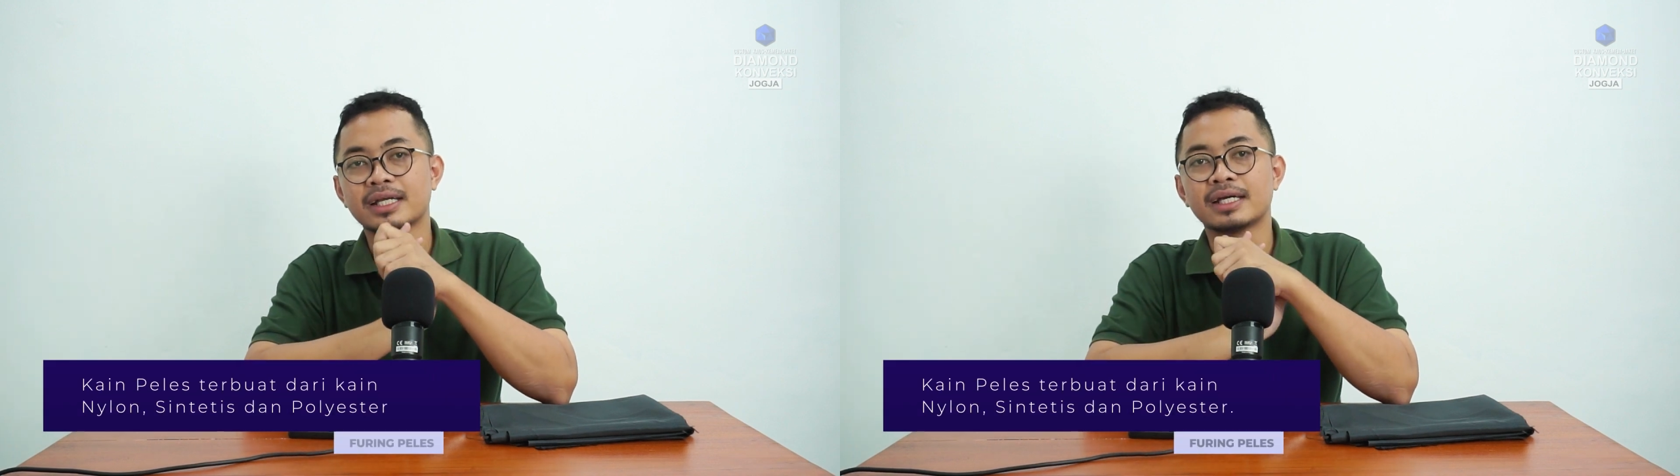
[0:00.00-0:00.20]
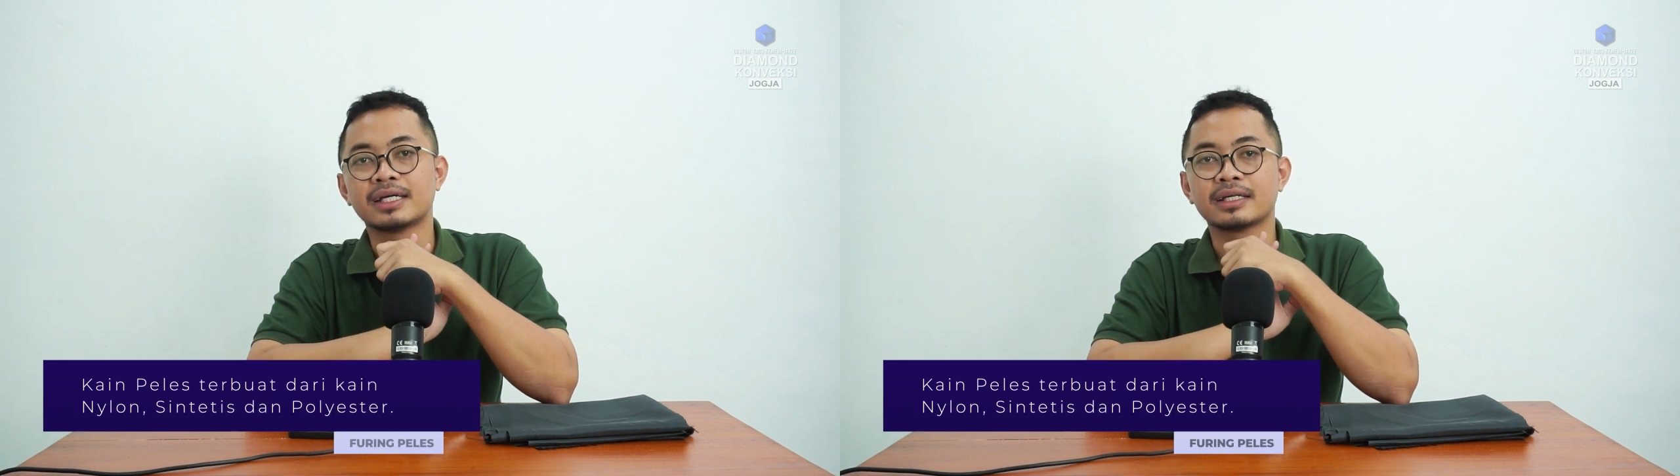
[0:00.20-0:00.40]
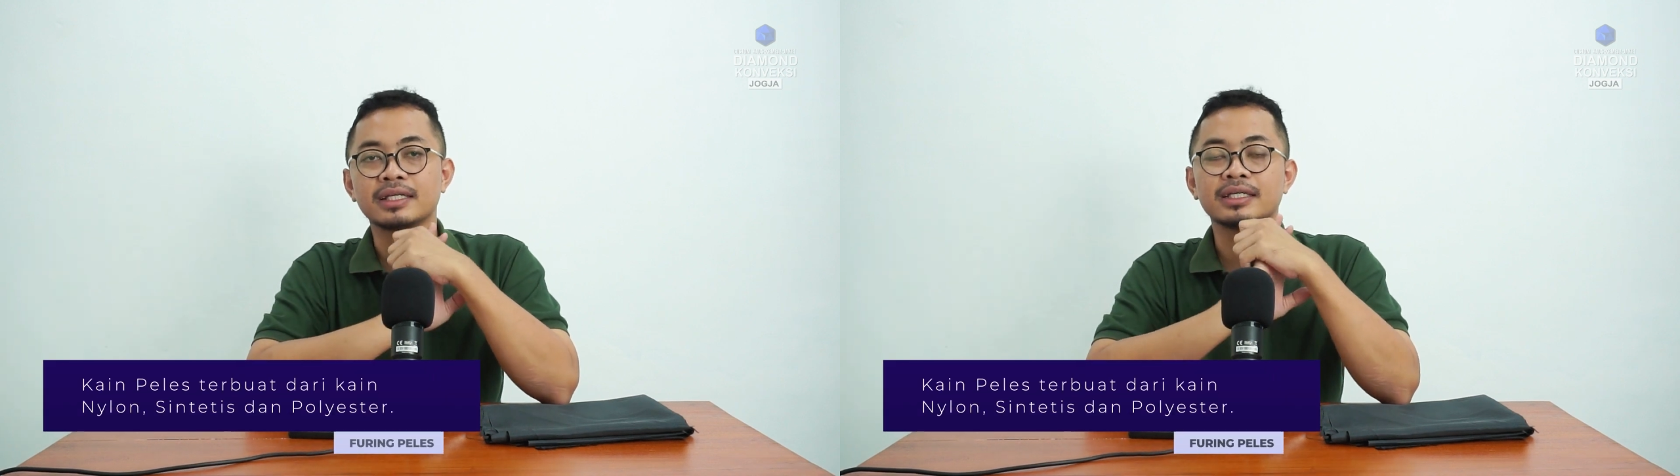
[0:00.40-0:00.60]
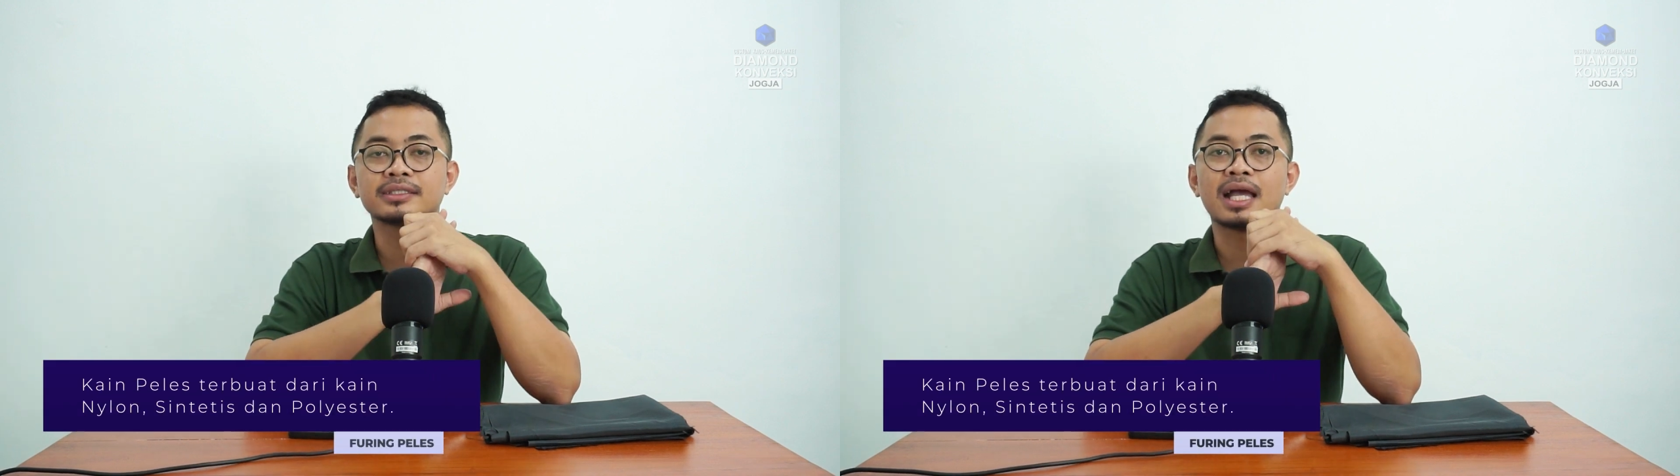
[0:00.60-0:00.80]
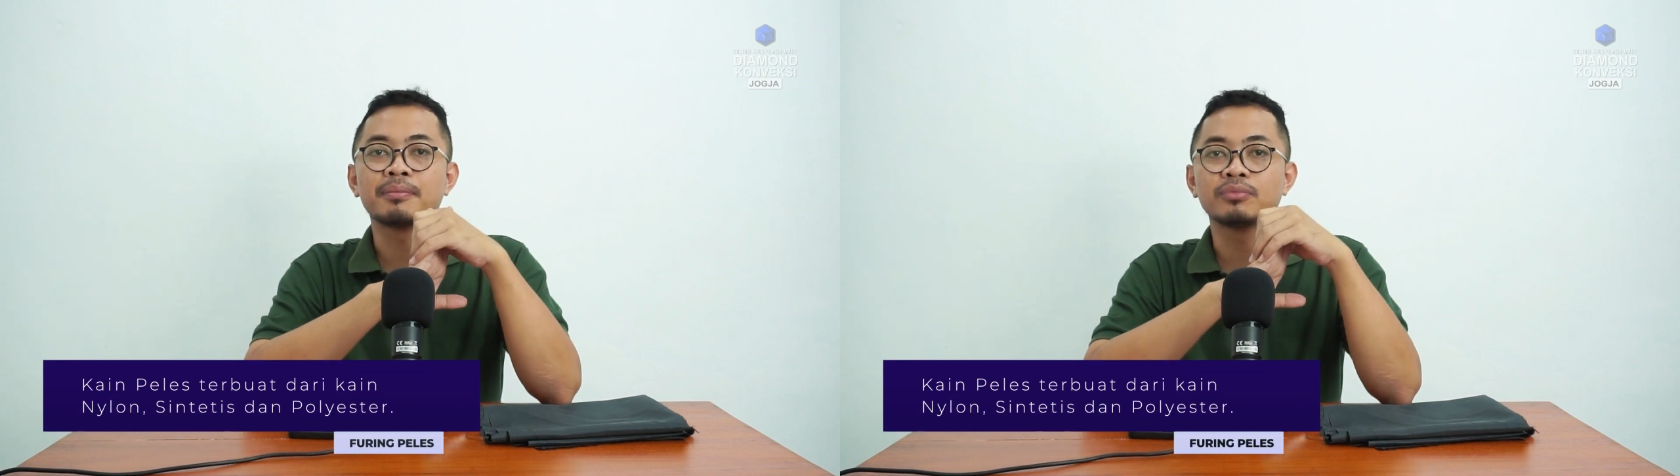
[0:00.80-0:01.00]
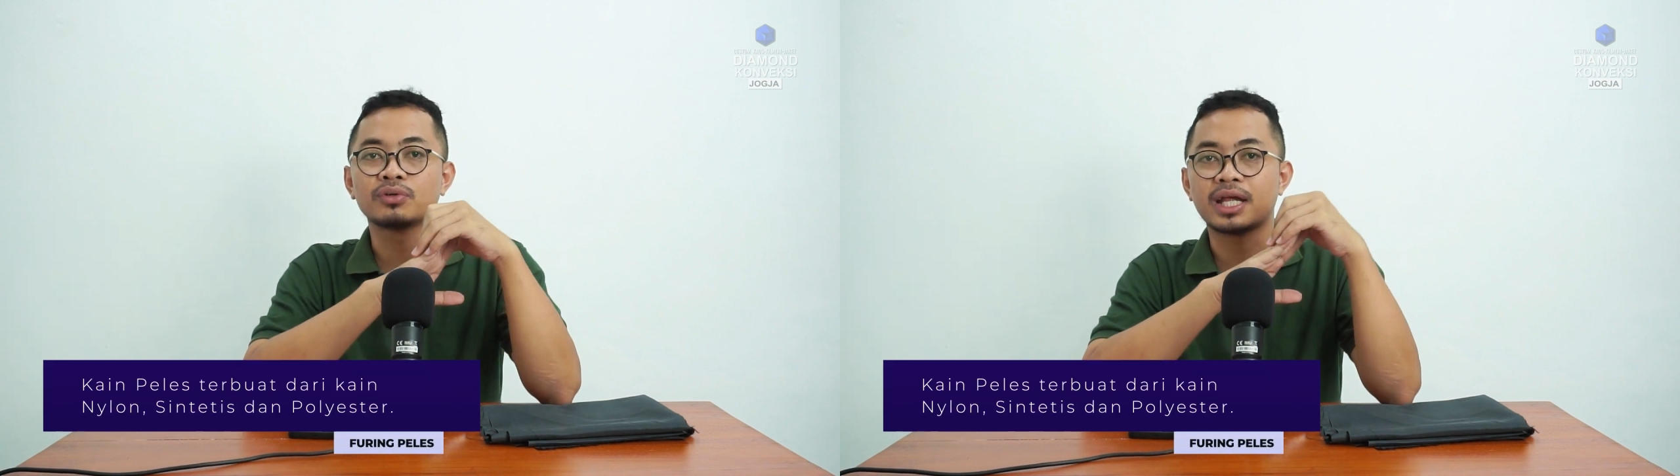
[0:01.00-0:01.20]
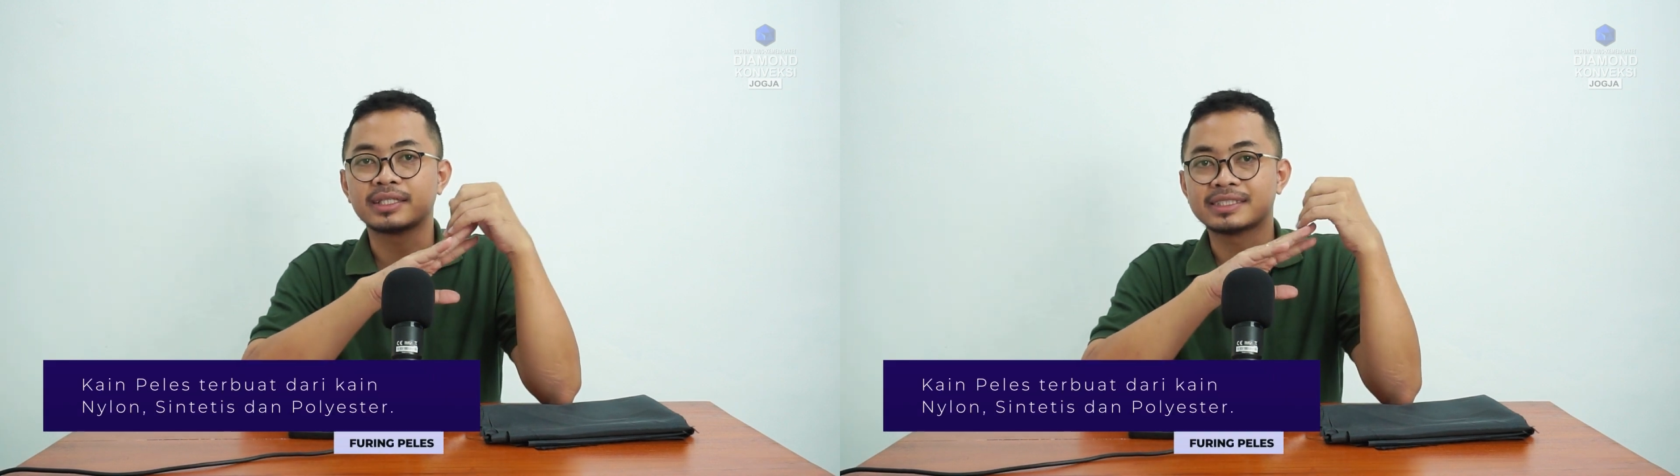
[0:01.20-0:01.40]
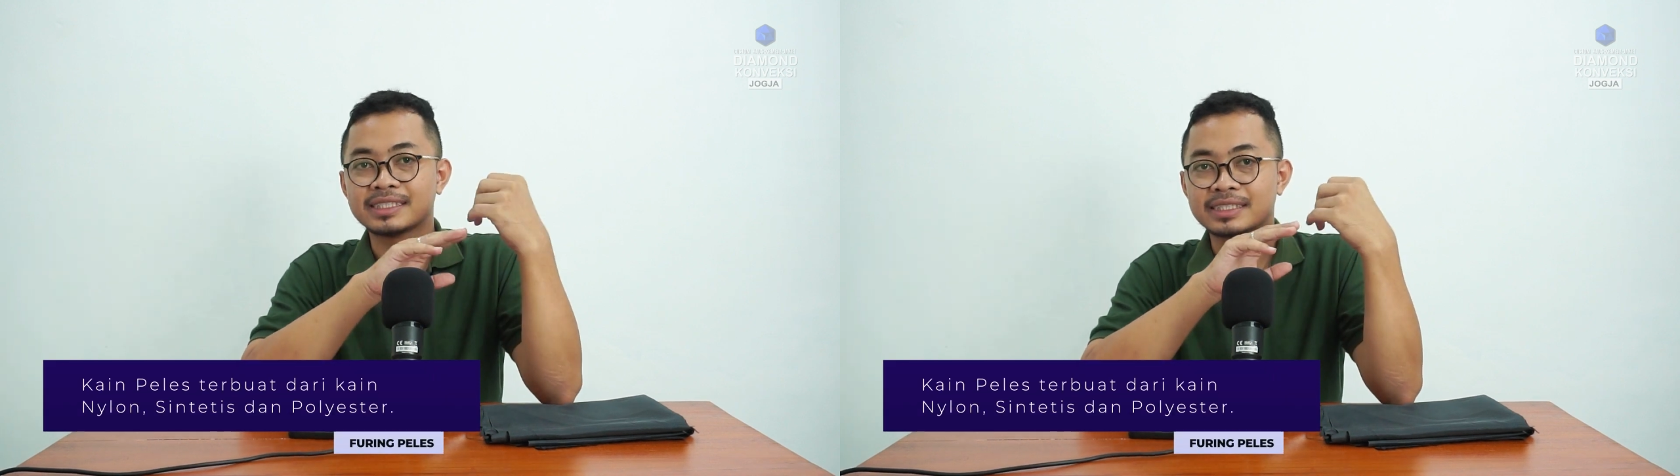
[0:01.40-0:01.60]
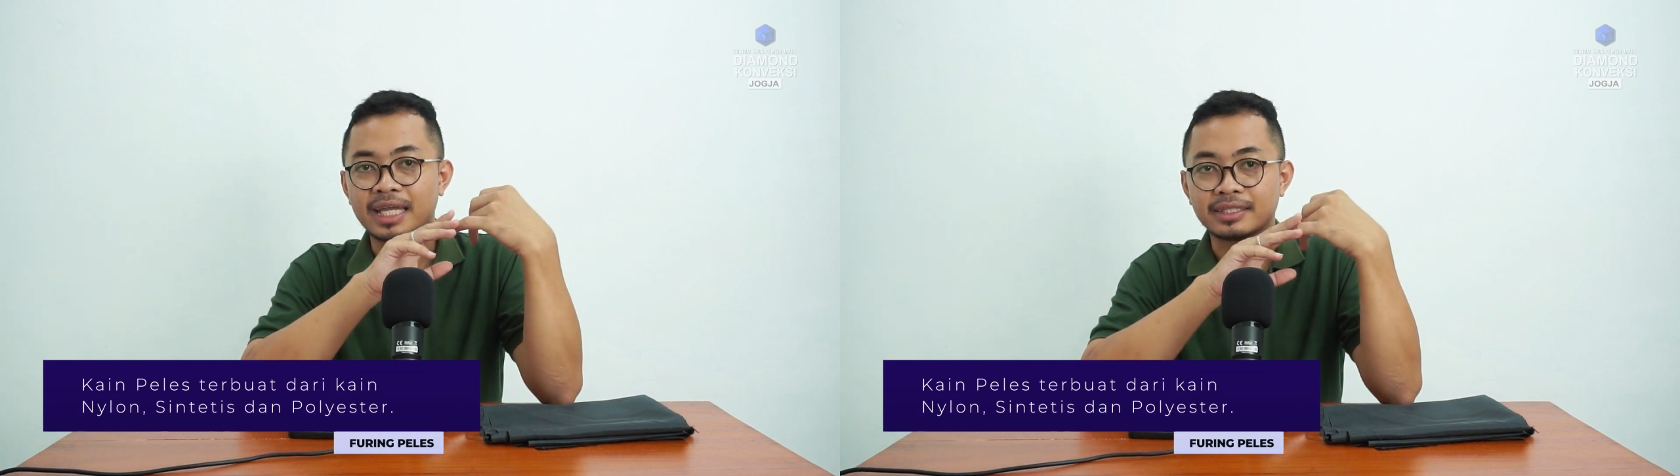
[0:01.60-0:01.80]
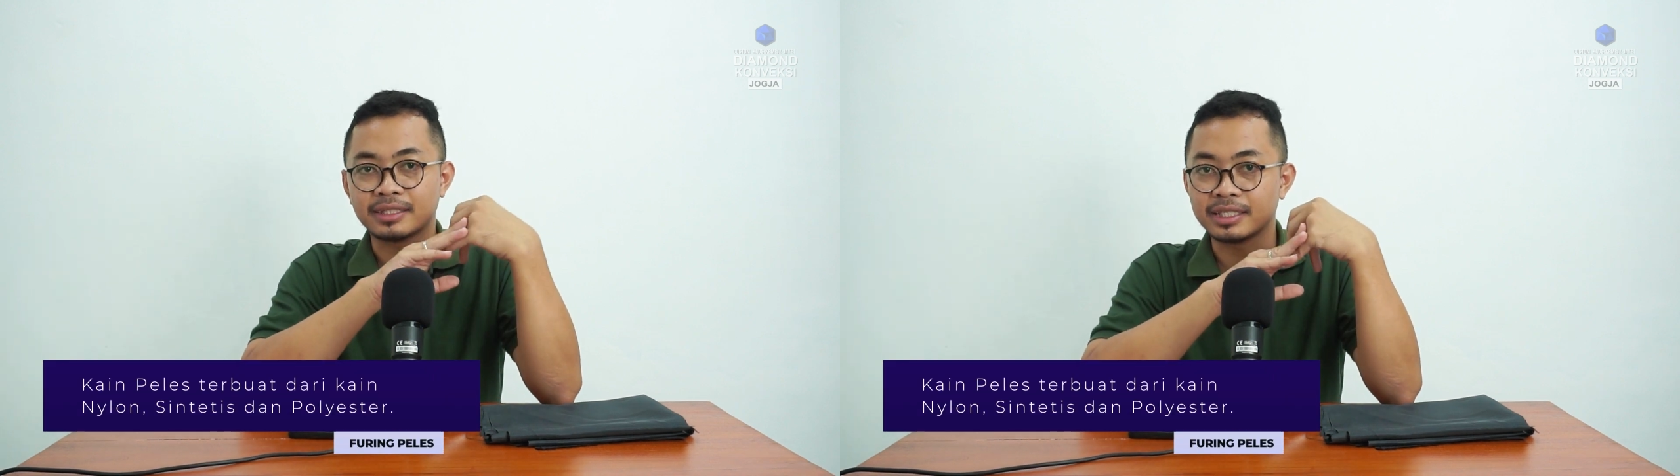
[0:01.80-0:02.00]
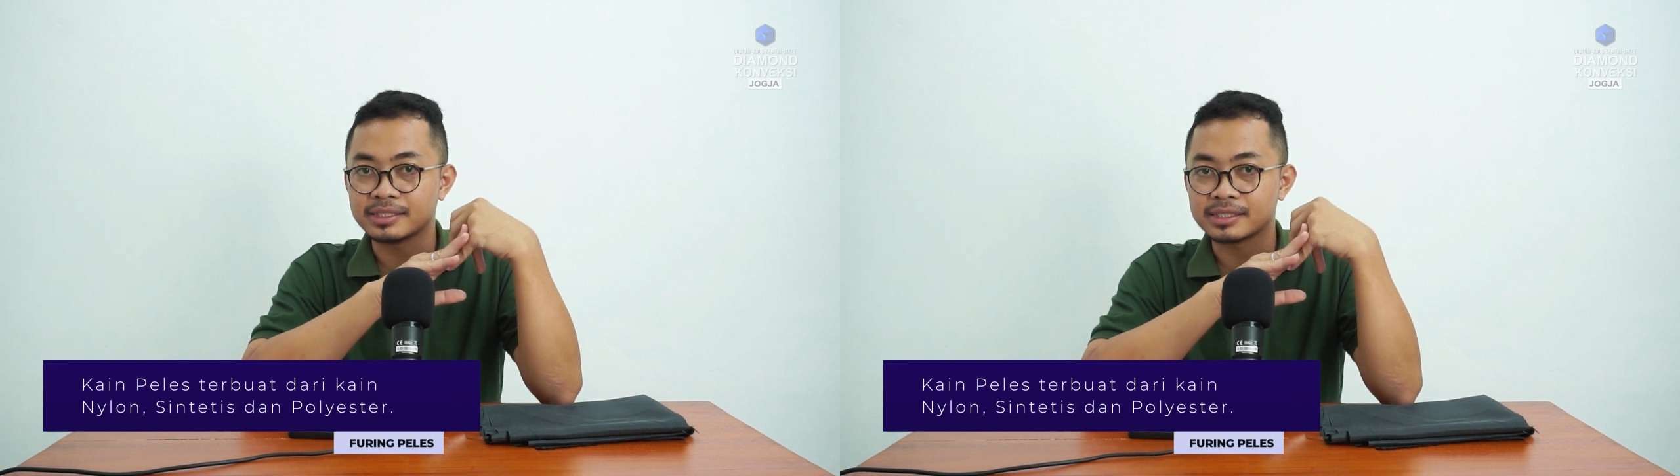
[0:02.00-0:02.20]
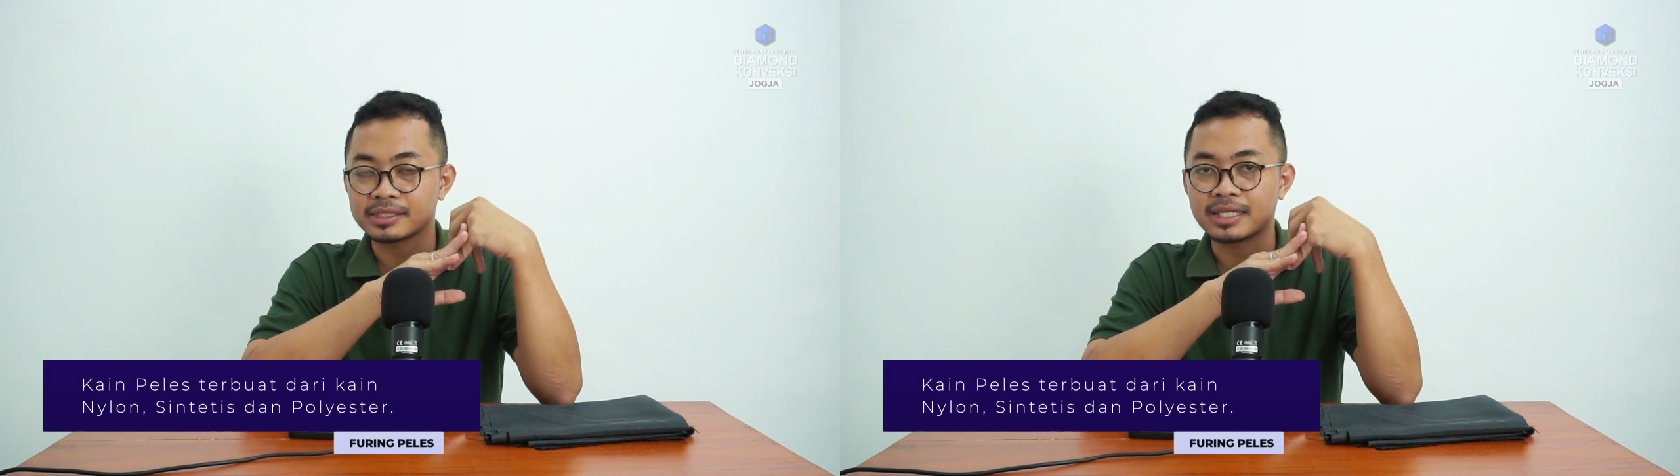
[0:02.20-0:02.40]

dari campuran sintetis